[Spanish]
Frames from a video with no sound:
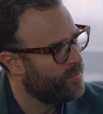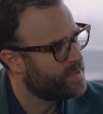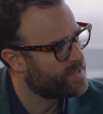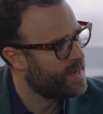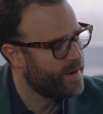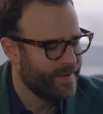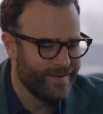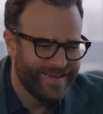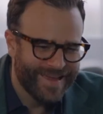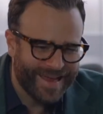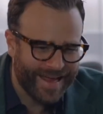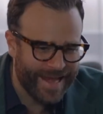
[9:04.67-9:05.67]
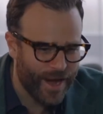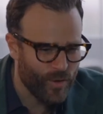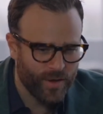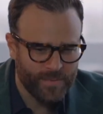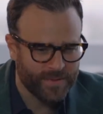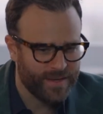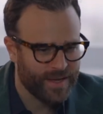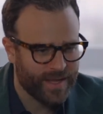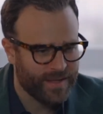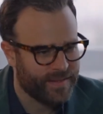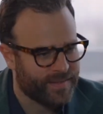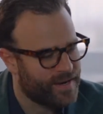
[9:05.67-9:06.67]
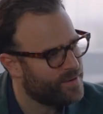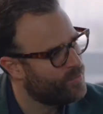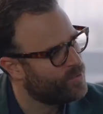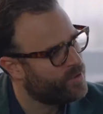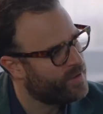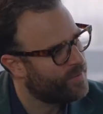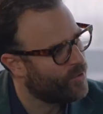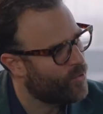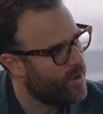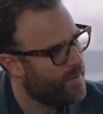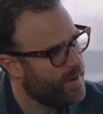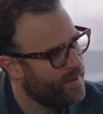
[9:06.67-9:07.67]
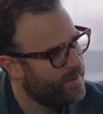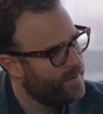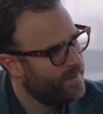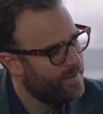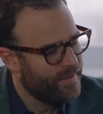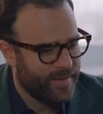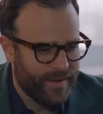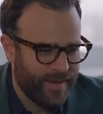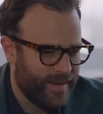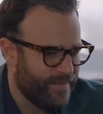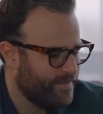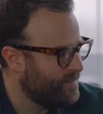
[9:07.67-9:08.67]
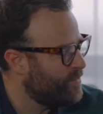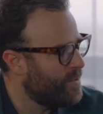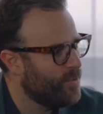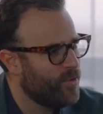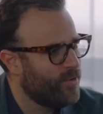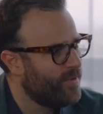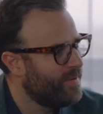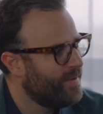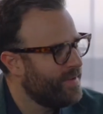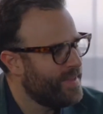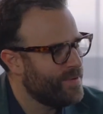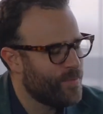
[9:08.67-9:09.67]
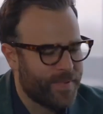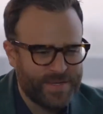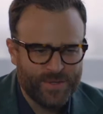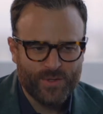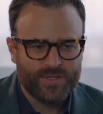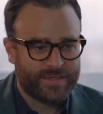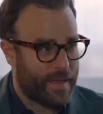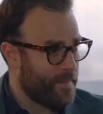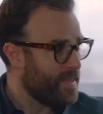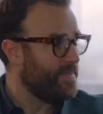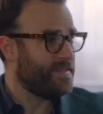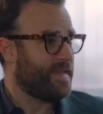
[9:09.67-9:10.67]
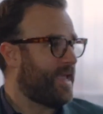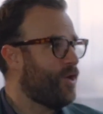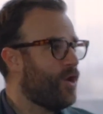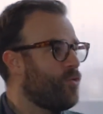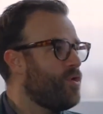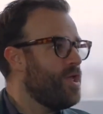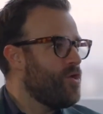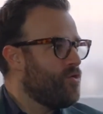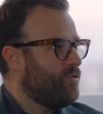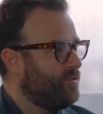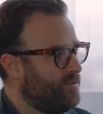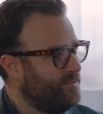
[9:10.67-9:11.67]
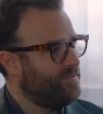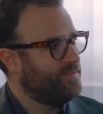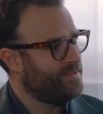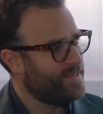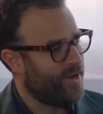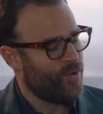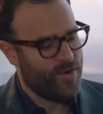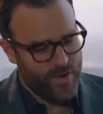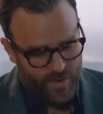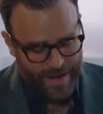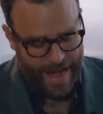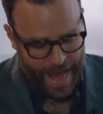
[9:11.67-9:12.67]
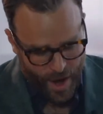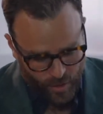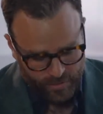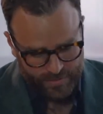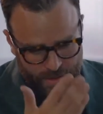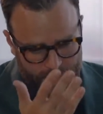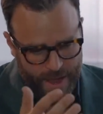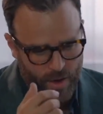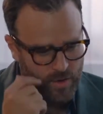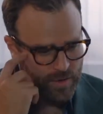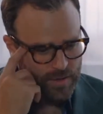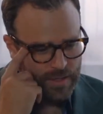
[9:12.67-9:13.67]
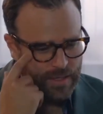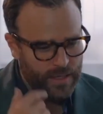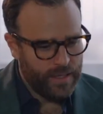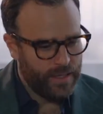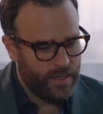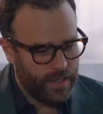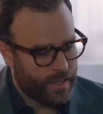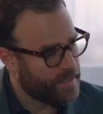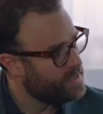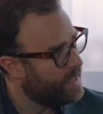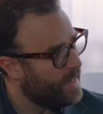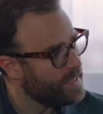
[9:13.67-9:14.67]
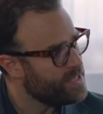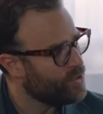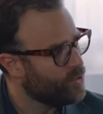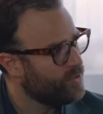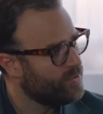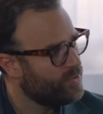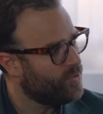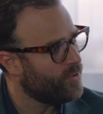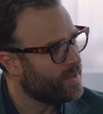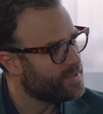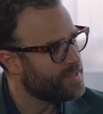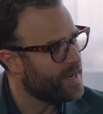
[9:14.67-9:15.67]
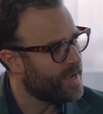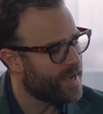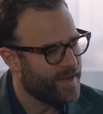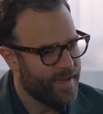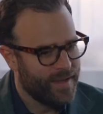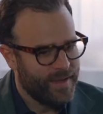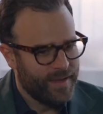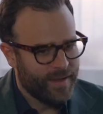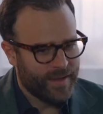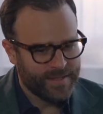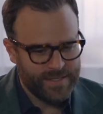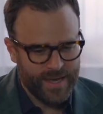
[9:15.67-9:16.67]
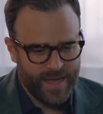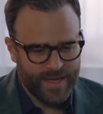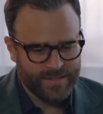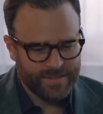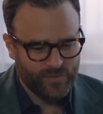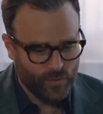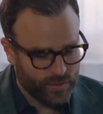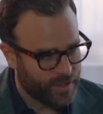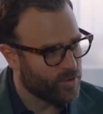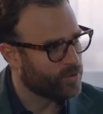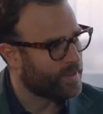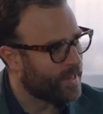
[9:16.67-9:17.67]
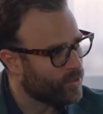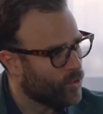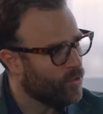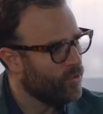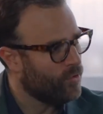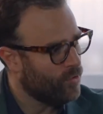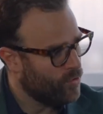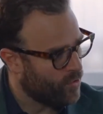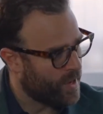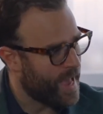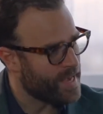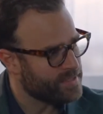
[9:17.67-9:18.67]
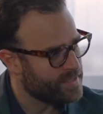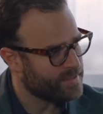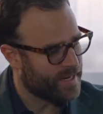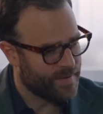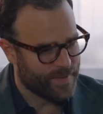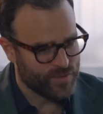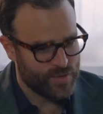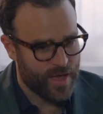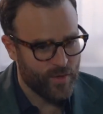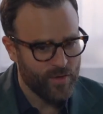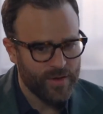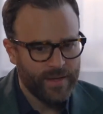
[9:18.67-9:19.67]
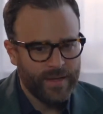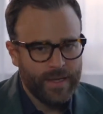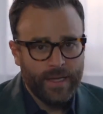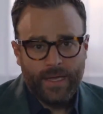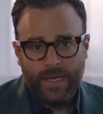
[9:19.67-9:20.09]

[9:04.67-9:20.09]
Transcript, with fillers: tuyo de conversar, claro que me tenía que adentrar al mundo de Álvaro Cueva, que yo... Pues, llevo presionando desde, también, desde que yo era un niño. Desde que era un niño leo, te veo y que siga el éxito, ¿no? Que, siga, que sigas disfrutando tanto lo que haces, tan apasionado.